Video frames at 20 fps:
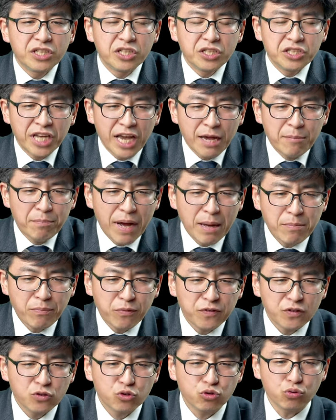前半部
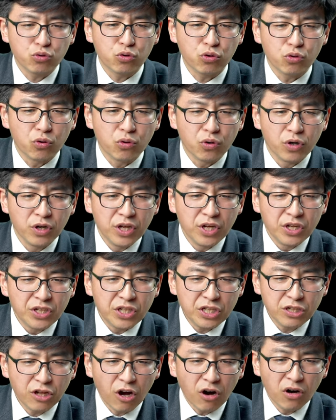分诉苦，
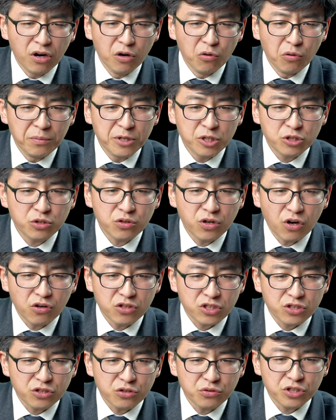你恼恨我们的受膏
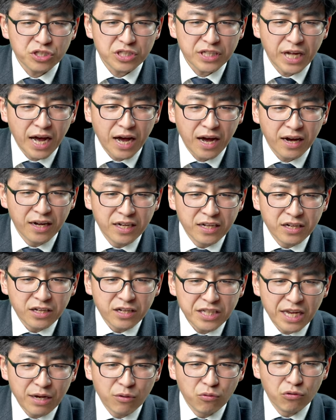者丢弃他，
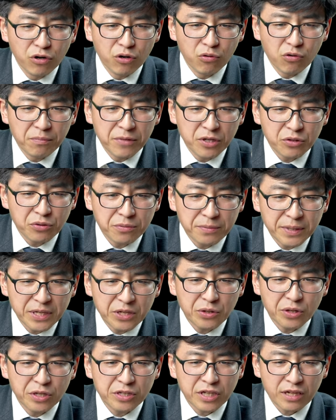厌恶了我们，于不利
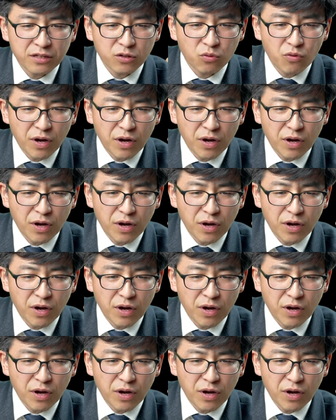于他的